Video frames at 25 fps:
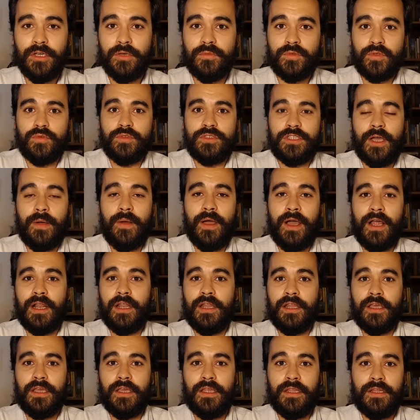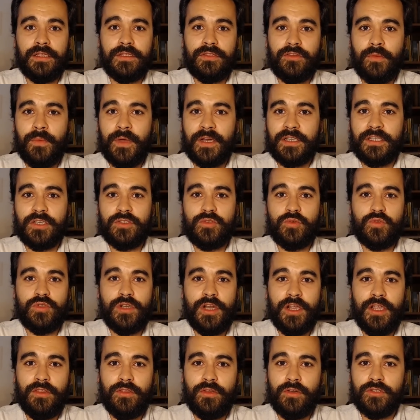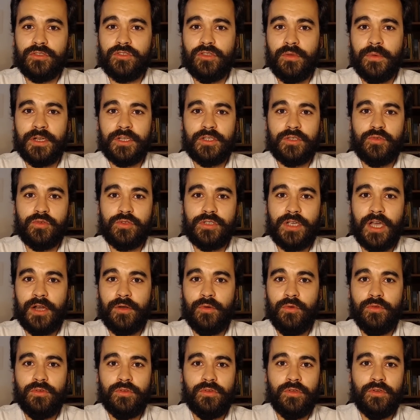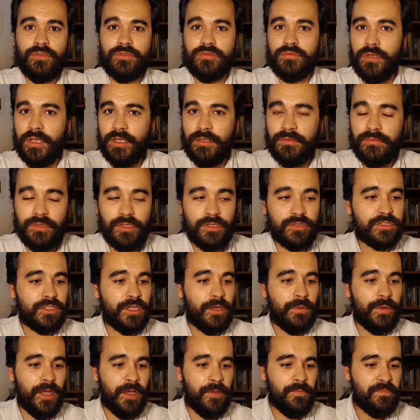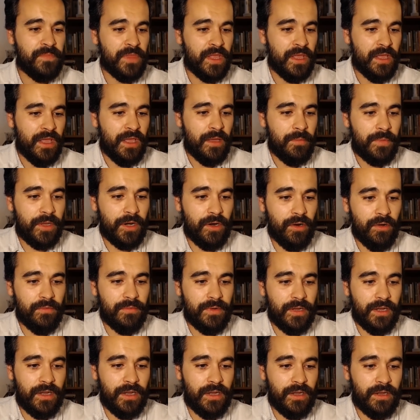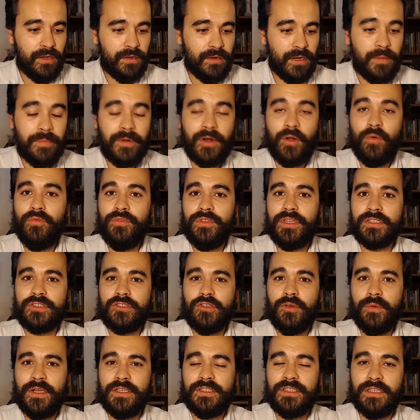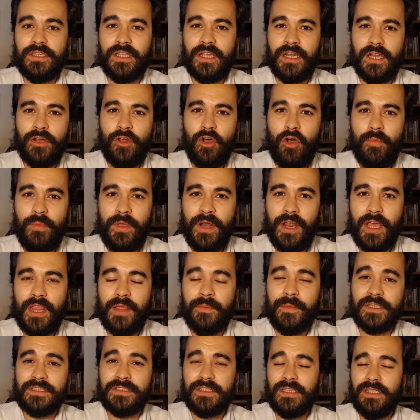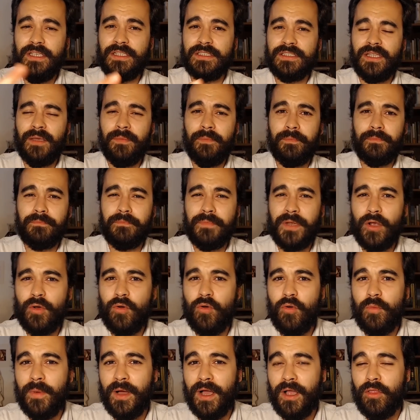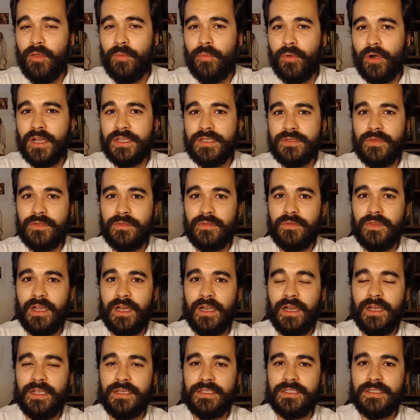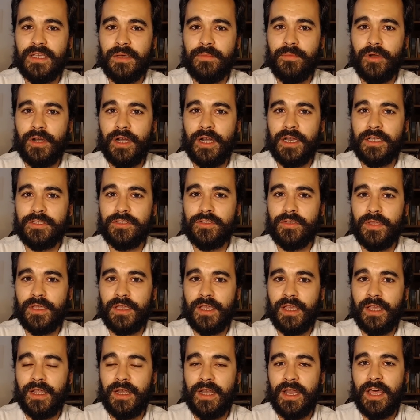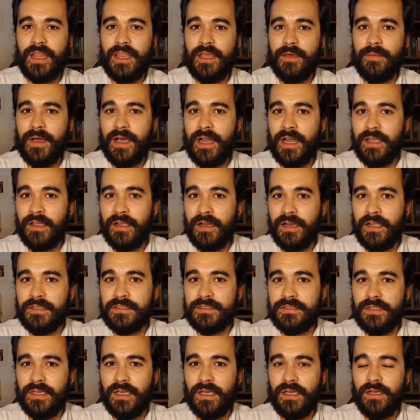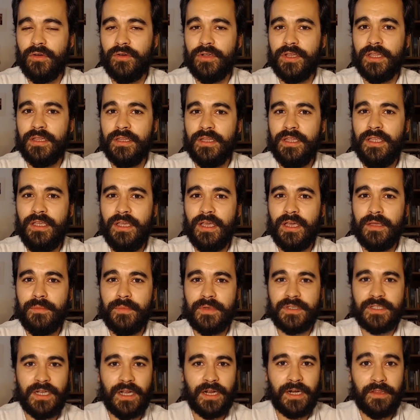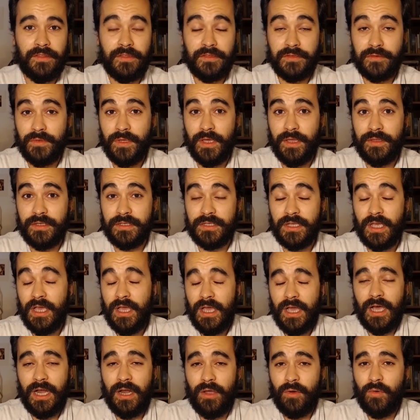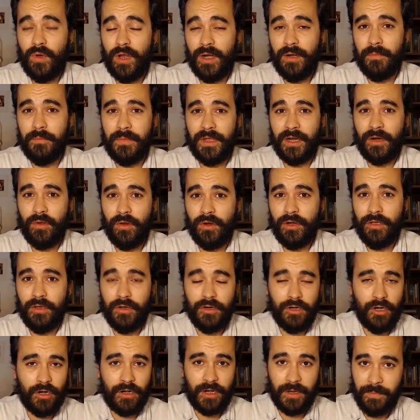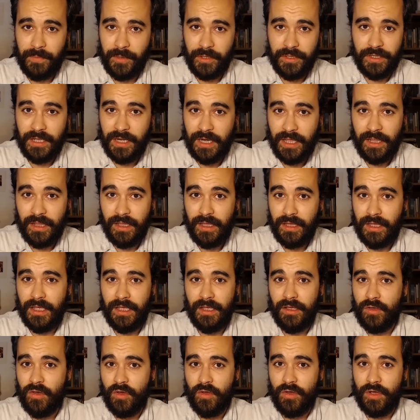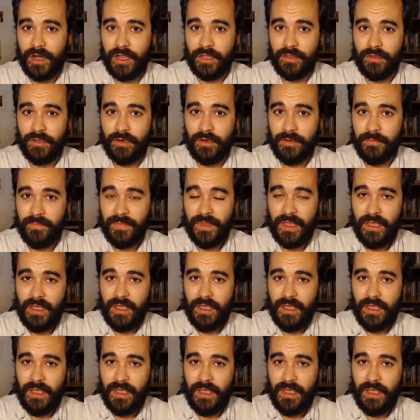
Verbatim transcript: es un chaval de, tomarse sus litros, tomarse sus canutos, ¿eh? Dios sabrá, pero eh, le pregunta sobre si tiene nómina y demás, y está preocupado por la situación de la iglesia, por el hecho de que nadie va a la iglesia hoy en día, y más en las grandes ciudades, a lo cual Bergoglio no responde nada en concreto, ¿no?